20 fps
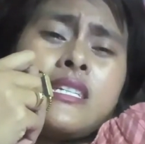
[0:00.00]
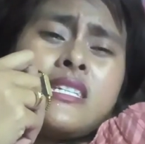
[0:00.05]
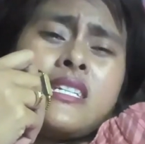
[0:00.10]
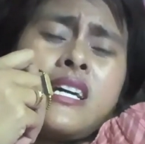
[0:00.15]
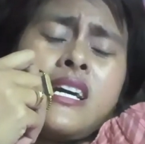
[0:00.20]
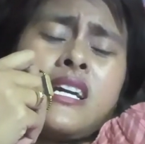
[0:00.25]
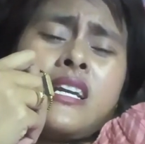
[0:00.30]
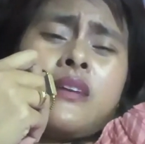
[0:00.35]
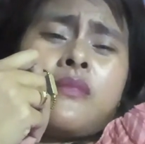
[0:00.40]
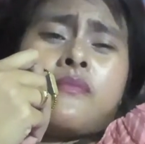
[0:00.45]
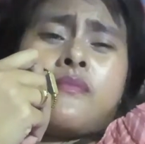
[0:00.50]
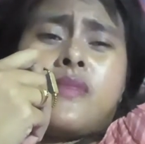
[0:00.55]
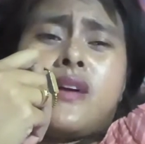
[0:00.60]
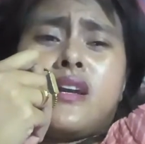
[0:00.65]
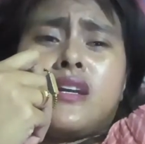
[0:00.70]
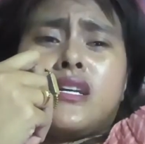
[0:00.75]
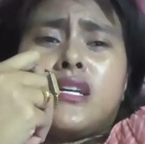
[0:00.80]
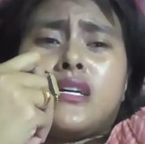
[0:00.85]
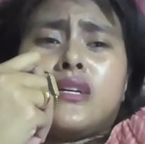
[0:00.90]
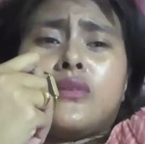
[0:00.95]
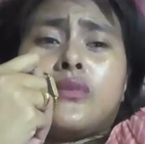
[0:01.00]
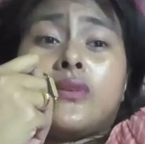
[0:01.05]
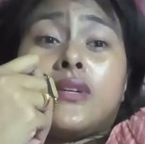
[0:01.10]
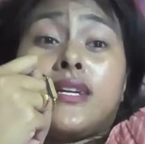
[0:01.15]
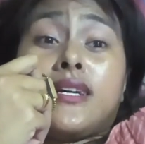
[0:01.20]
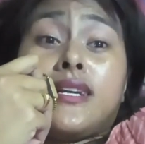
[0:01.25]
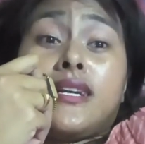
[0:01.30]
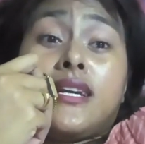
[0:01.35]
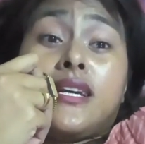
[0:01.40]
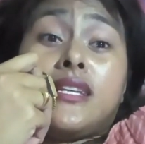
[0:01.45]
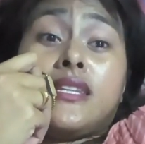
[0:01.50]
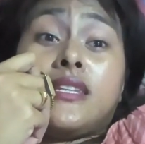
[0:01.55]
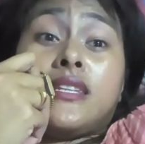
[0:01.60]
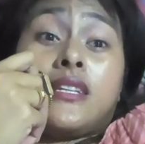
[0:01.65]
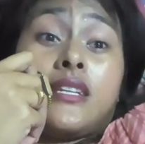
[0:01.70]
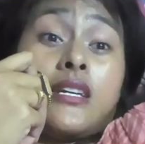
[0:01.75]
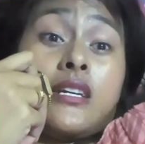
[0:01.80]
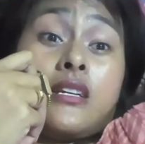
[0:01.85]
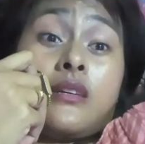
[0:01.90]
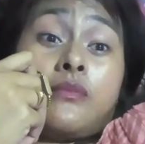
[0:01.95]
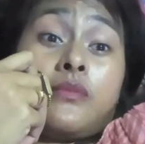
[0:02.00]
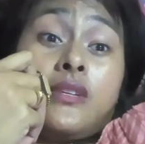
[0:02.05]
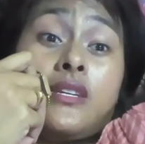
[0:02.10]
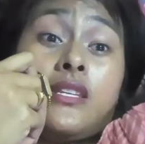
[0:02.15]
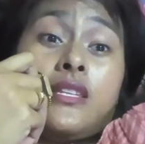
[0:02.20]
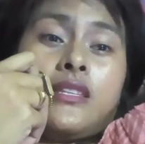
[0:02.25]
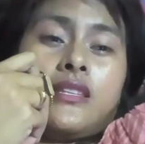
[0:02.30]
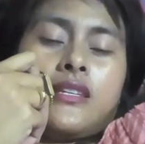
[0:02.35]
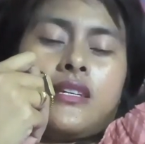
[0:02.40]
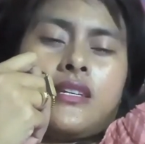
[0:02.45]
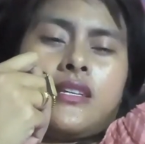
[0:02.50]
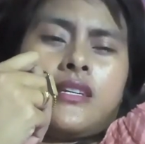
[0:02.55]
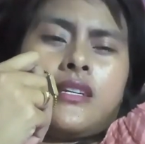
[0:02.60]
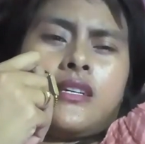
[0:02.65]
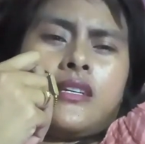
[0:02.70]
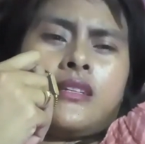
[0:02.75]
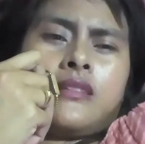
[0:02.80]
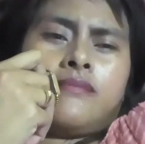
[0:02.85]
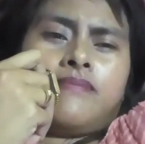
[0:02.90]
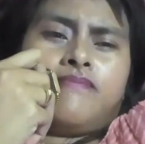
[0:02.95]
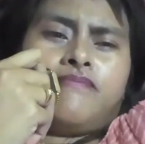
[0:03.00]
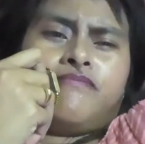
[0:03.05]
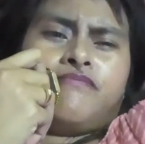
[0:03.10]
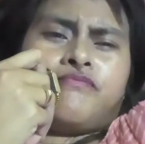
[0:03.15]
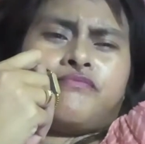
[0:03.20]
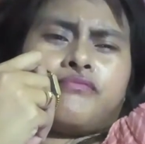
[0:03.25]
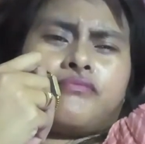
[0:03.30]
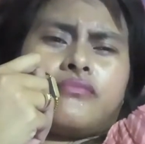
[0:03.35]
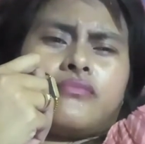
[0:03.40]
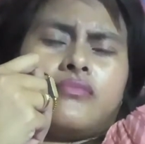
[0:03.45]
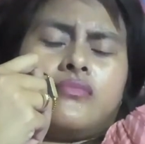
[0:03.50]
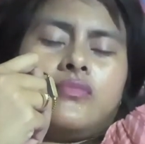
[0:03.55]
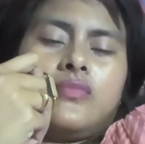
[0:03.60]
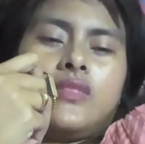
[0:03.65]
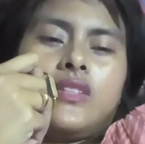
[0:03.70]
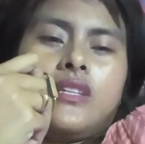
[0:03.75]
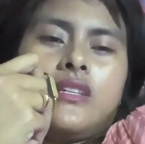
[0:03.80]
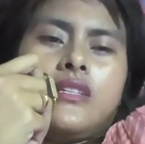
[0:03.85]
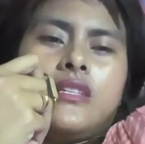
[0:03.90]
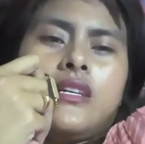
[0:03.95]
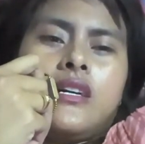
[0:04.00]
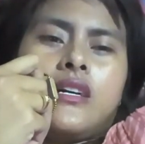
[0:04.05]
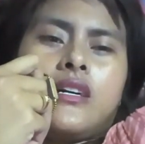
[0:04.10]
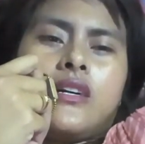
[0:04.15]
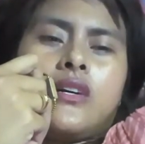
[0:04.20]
cara pandang orang lain terhadap kita ya ya